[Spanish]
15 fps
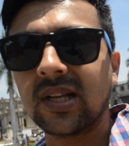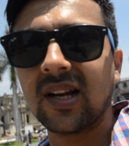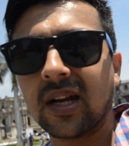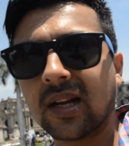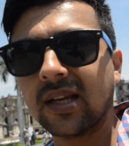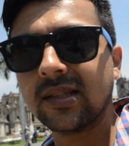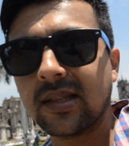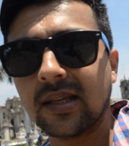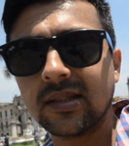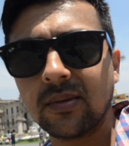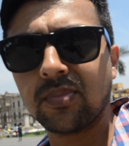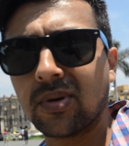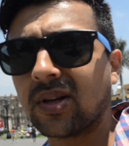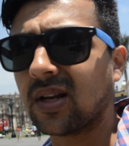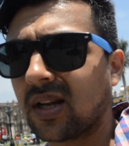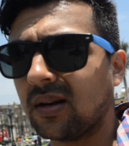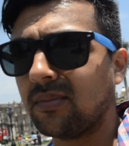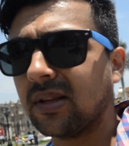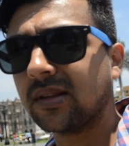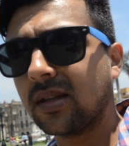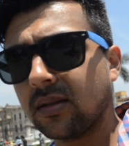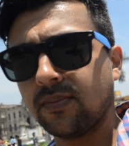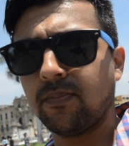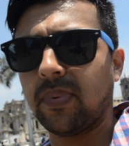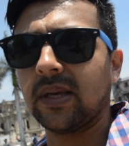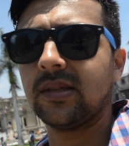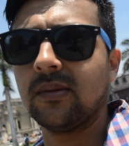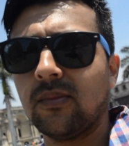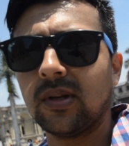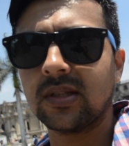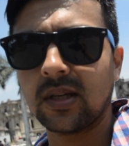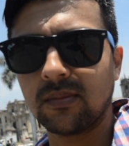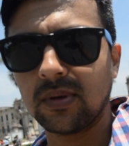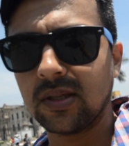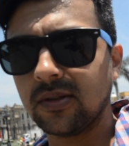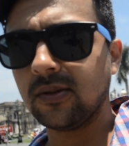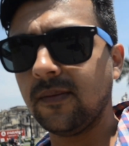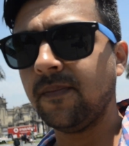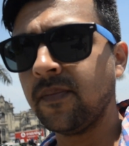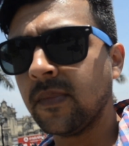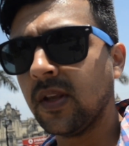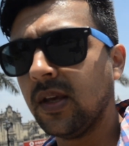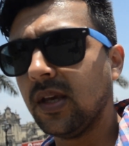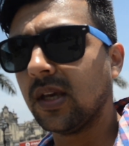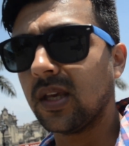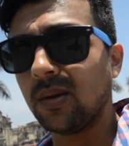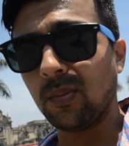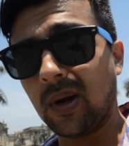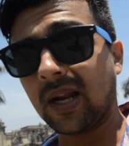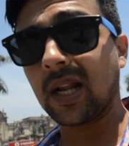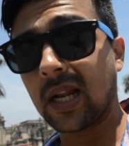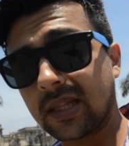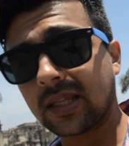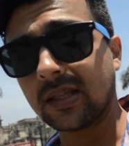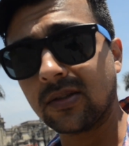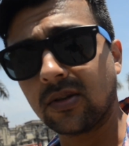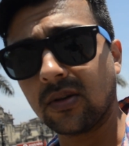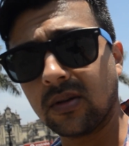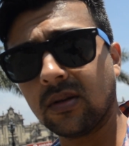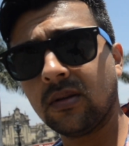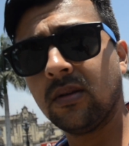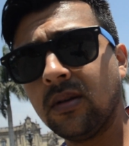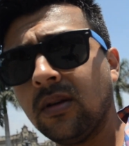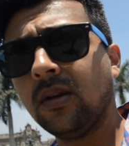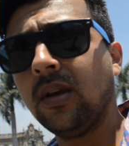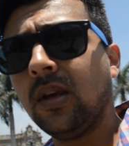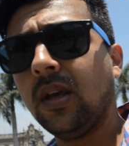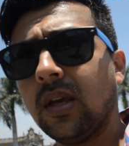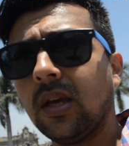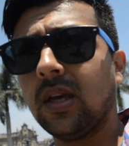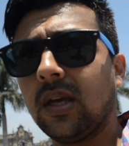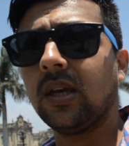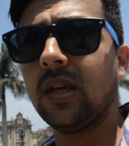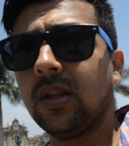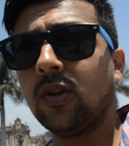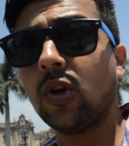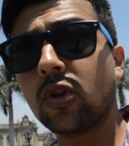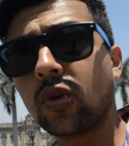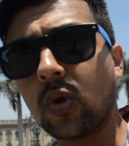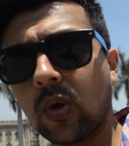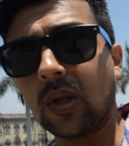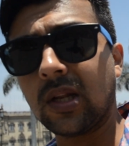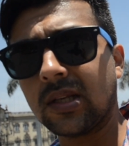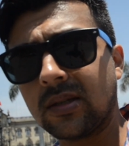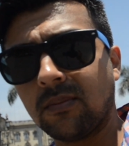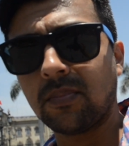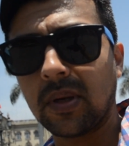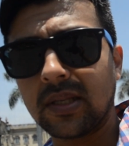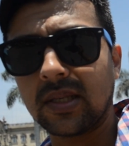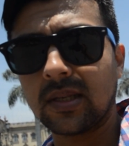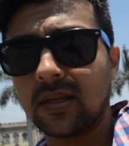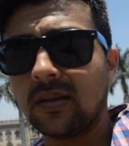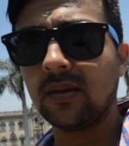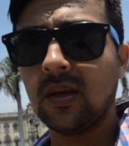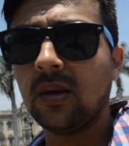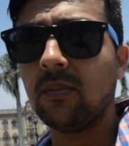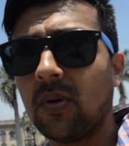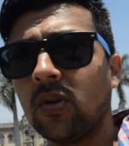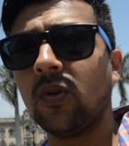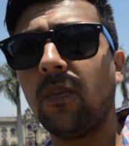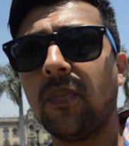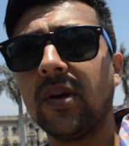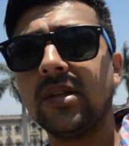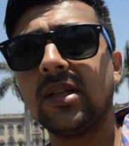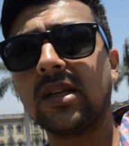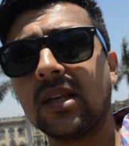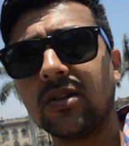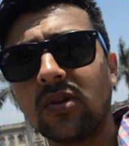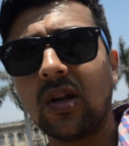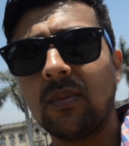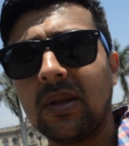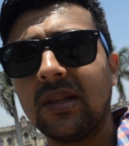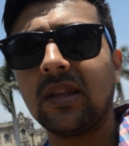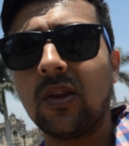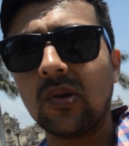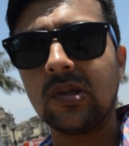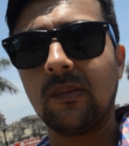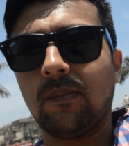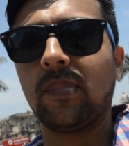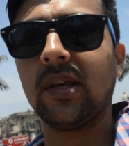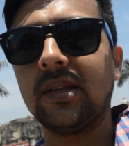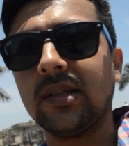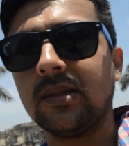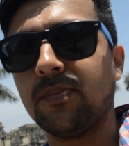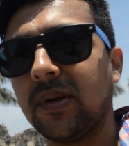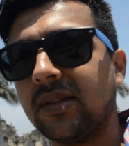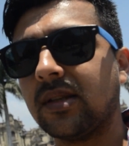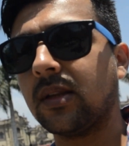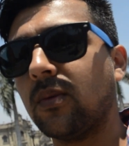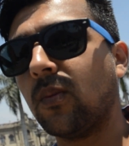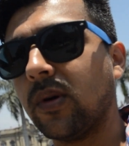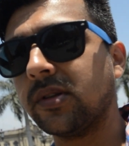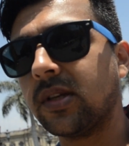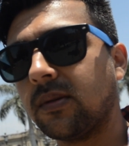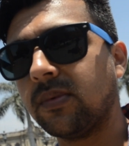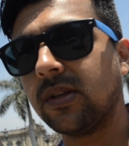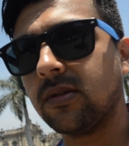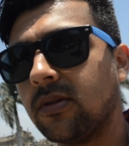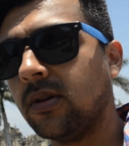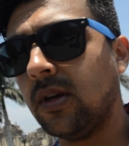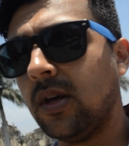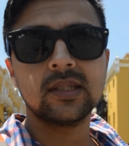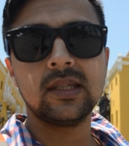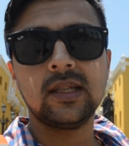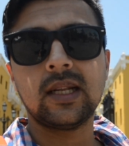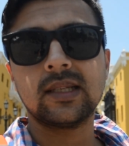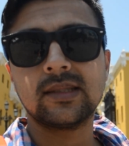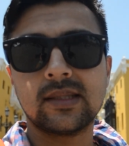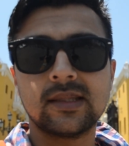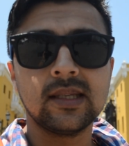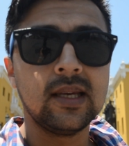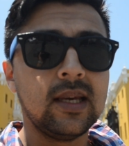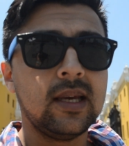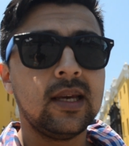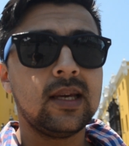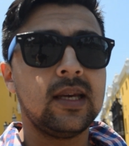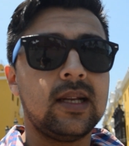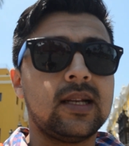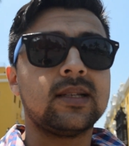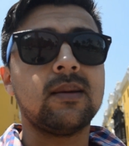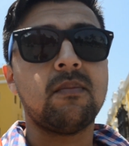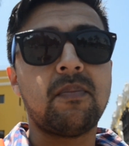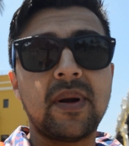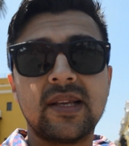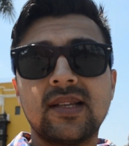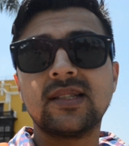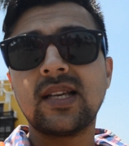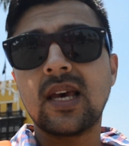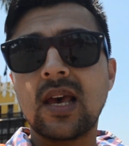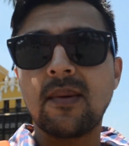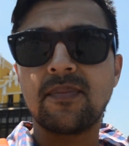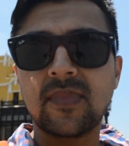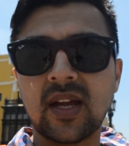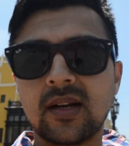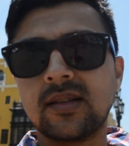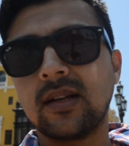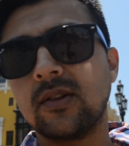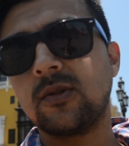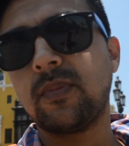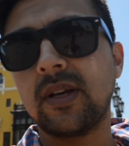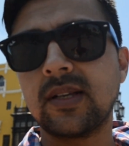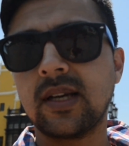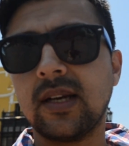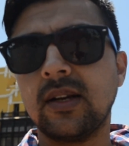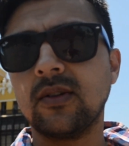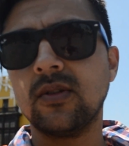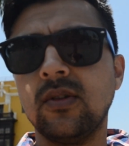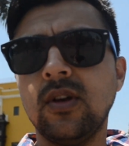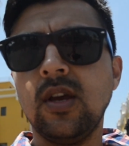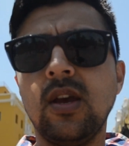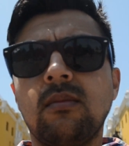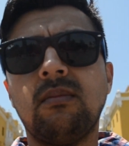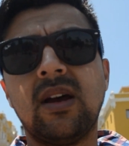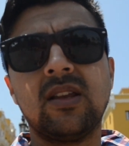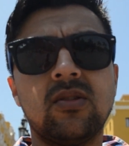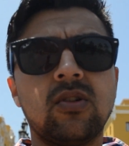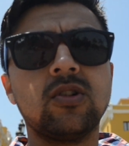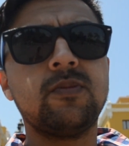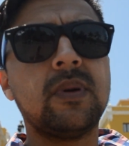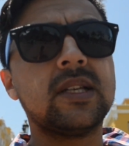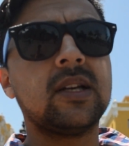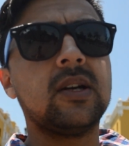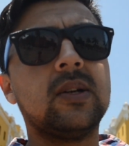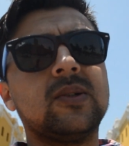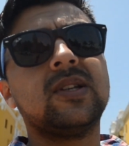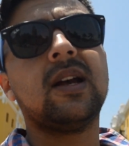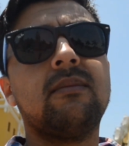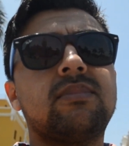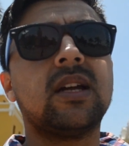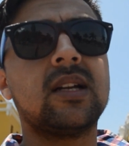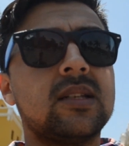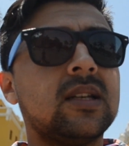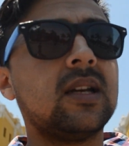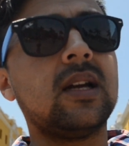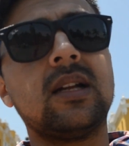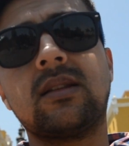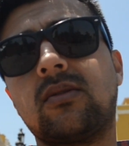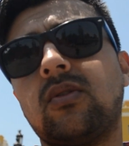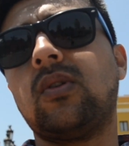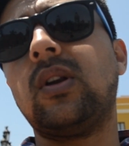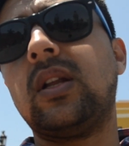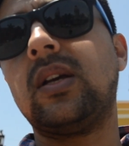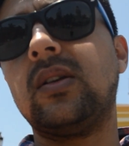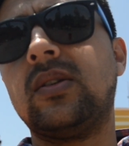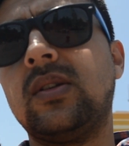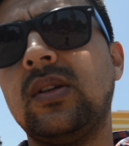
a larga distancia, porque realmente es pésimo el servicio y mala la atención. no todas las empresas, pero no puede ser que solamente dos empresas presten un buen servicio y las y las empresas adaptarse a los pasajeros, más no los pasajeros adaptarse a todos